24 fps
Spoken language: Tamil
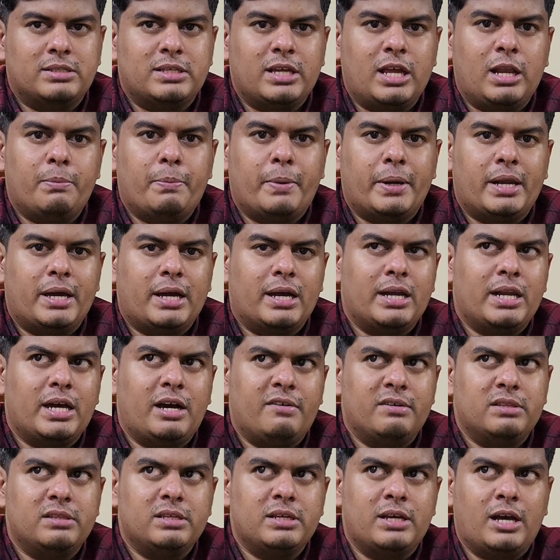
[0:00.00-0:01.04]
சேல் பண்ணாங்க
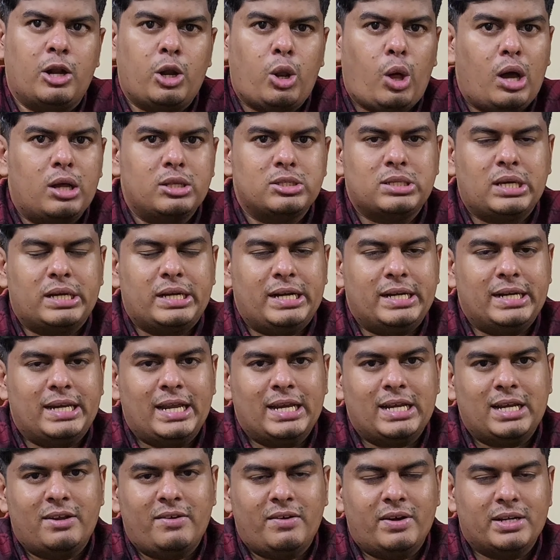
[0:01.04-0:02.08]
நான் வந்து லான்ச் ஆன
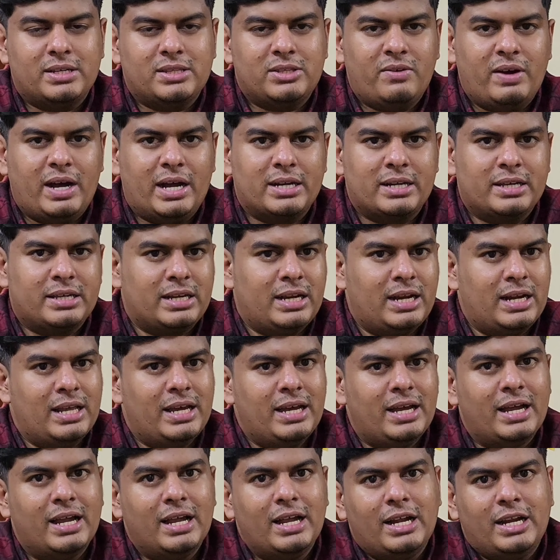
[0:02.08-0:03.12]
டேட்டில் வந்து வாங்கினதுனால